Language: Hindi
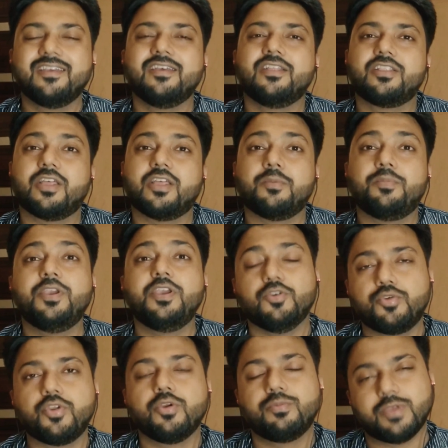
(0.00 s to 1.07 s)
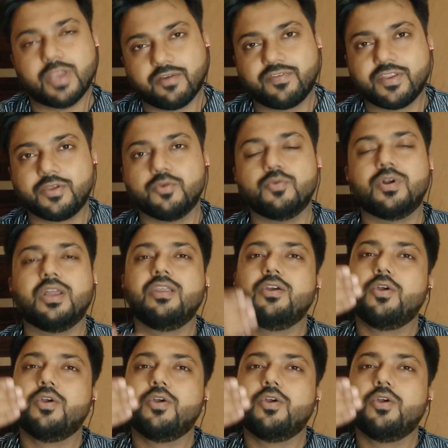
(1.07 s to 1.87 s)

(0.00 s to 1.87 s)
तभी यूट्यूब या फिर गूगल